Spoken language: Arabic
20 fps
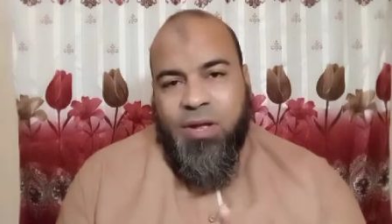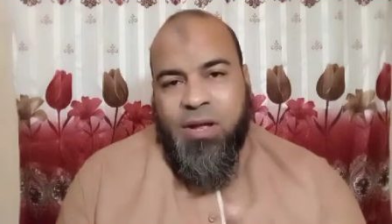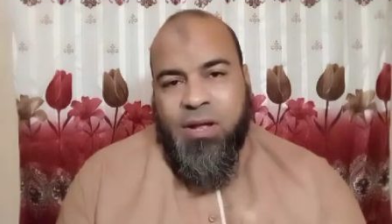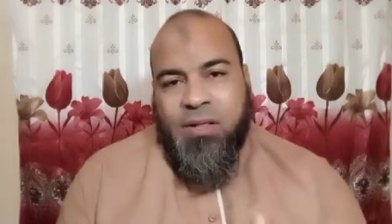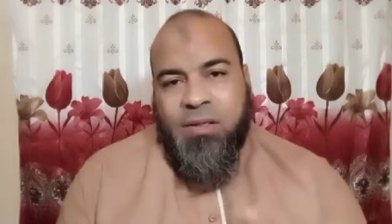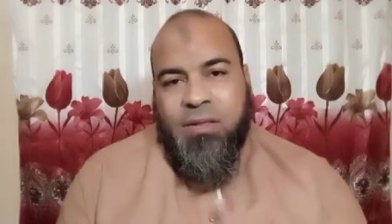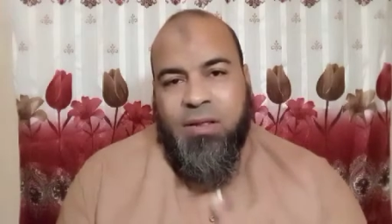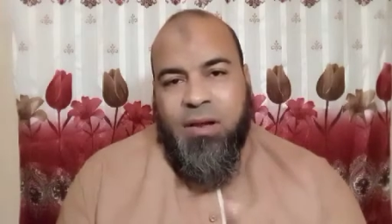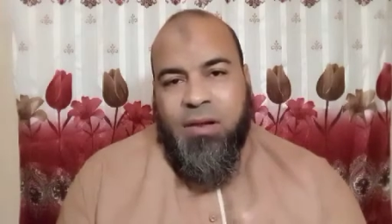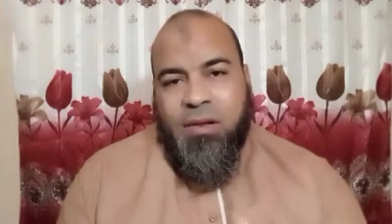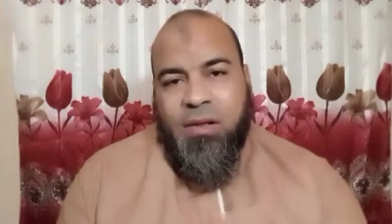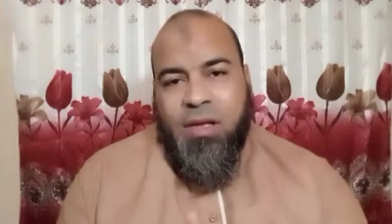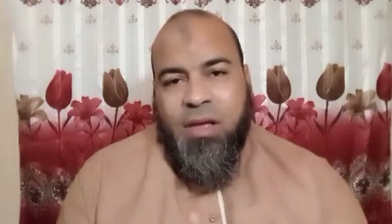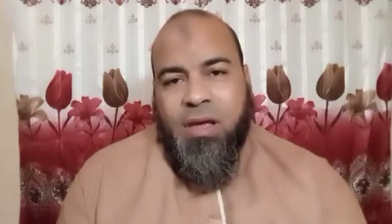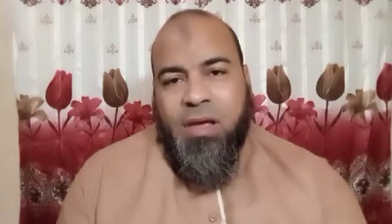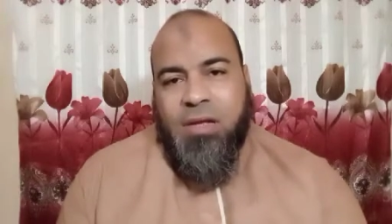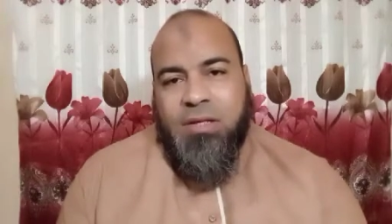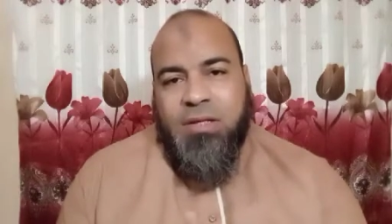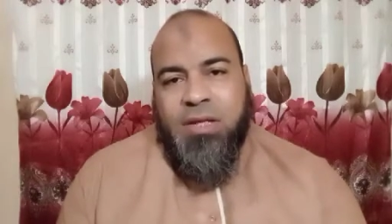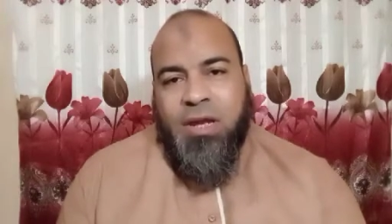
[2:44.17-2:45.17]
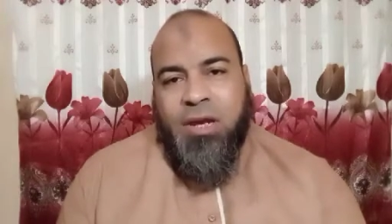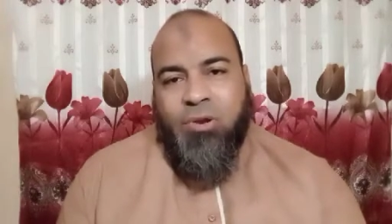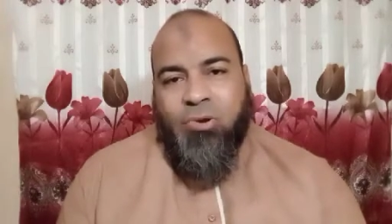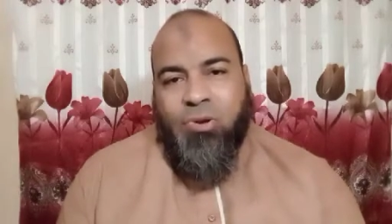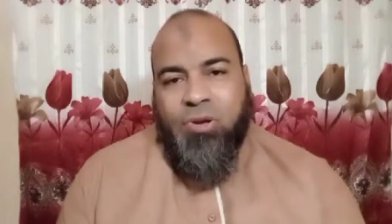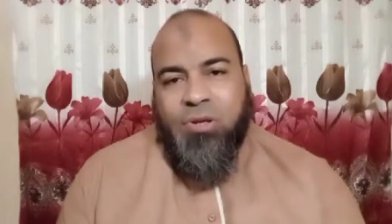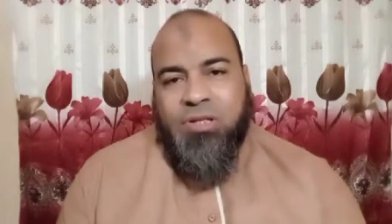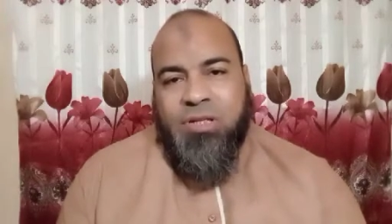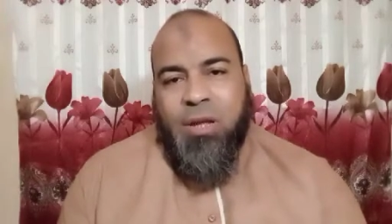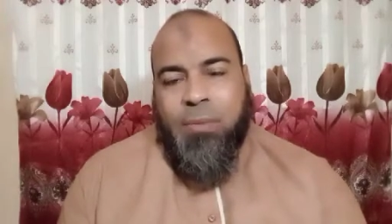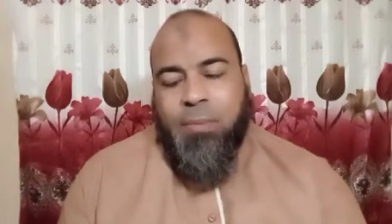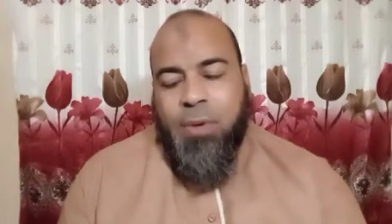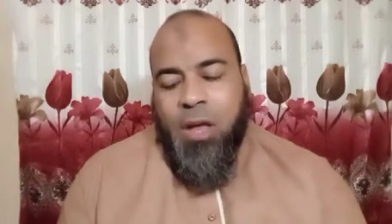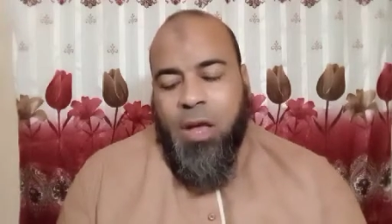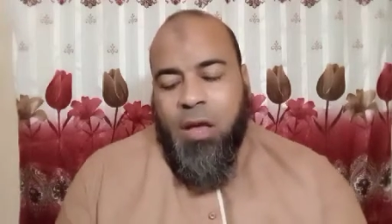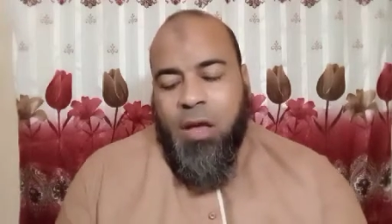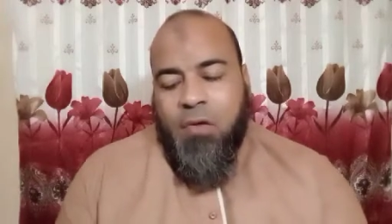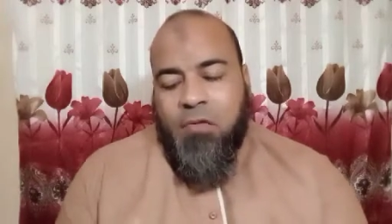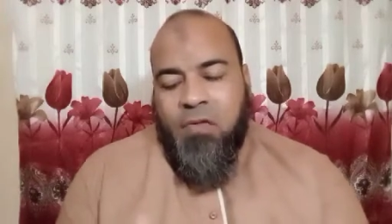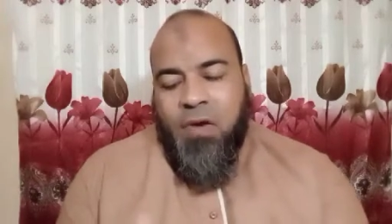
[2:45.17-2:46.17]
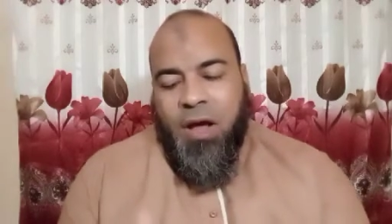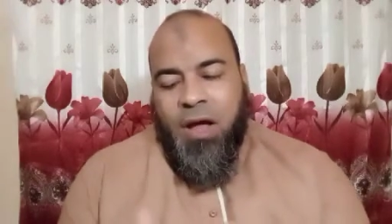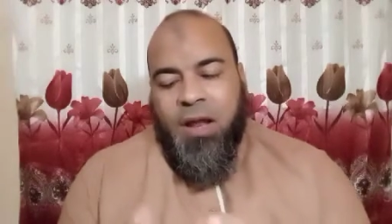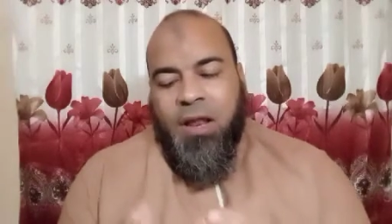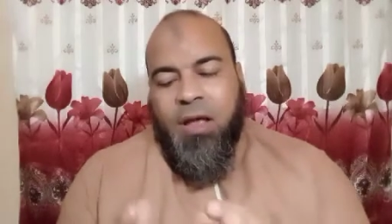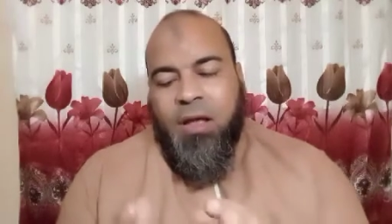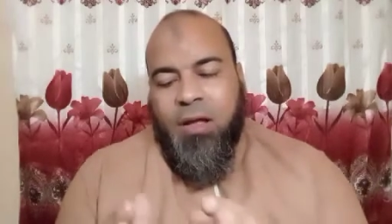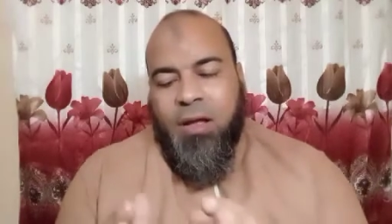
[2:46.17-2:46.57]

إن الله سريع الحساب فعلى